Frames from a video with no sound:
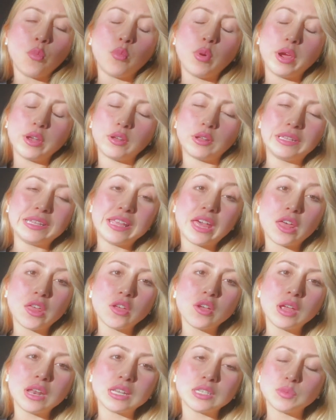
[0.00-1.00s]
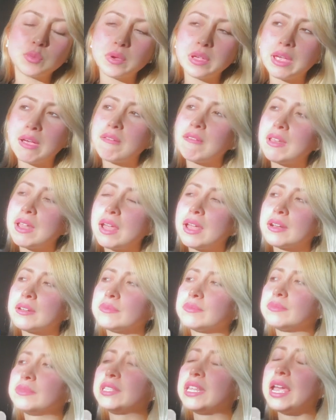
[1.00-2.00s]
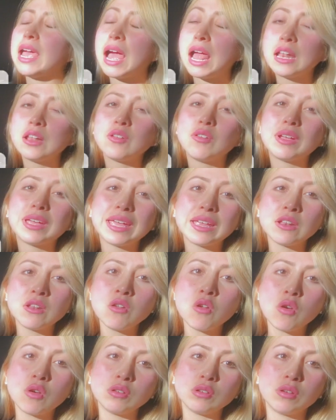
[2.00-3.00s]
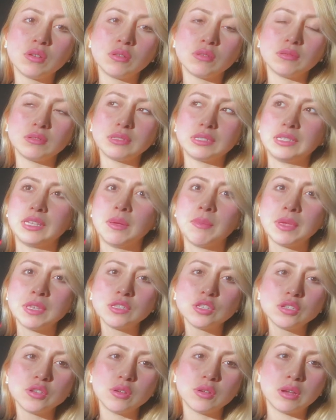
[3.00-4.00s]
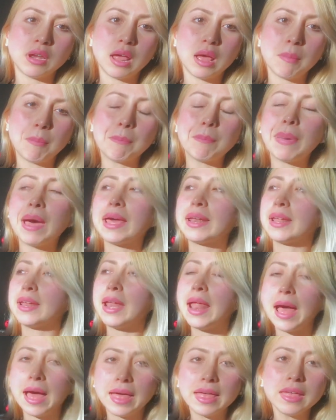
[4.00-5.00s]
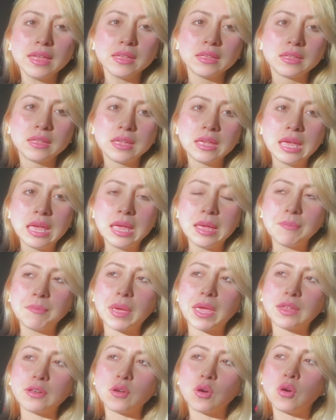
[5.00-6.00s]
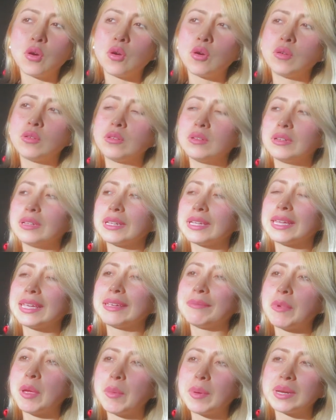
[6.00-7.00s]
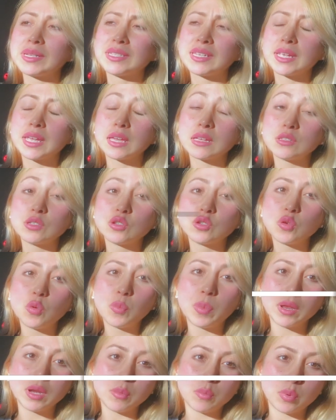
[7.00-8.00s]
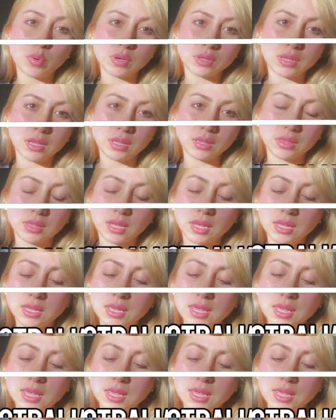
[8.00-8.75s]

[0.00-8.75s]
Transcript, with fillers: Bueno, el día de hoy les voy a hablar de algo que no se menciona para nada, pero que me parece que es súper importante